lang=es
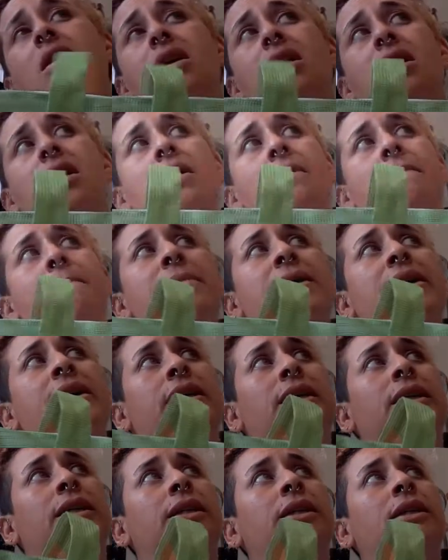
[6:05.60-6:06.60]
eh,
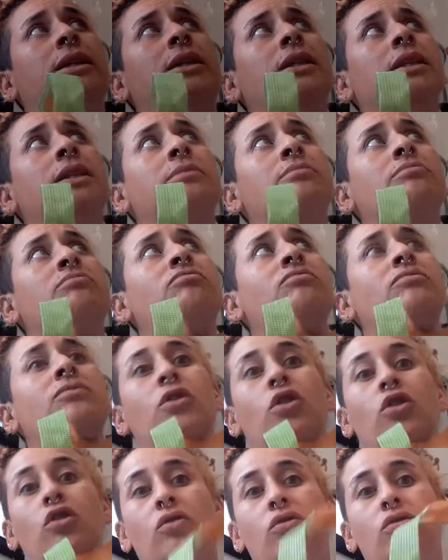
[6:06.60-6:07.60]
para
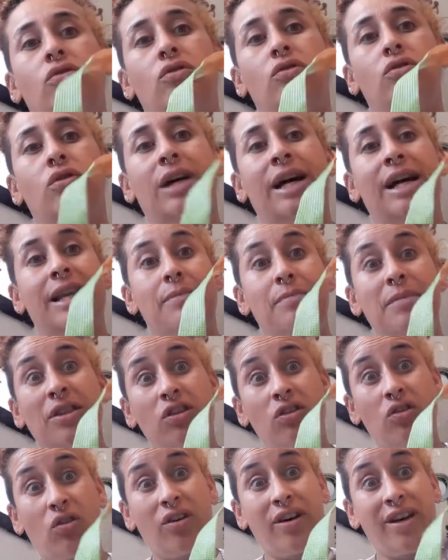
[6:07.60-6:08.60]
los
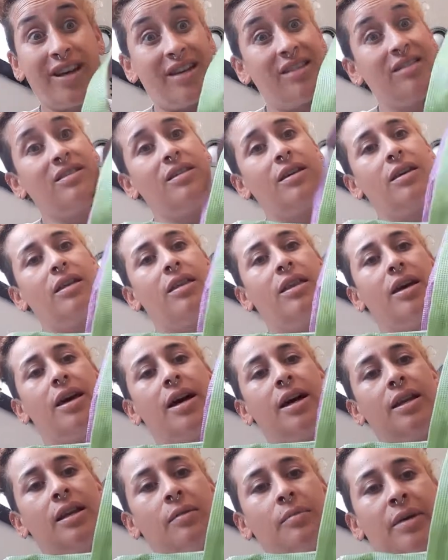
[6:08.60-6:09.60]
alimentos grandes de
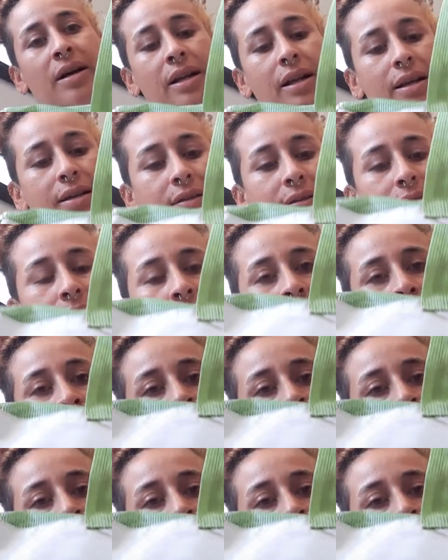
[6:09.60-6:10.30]
animales.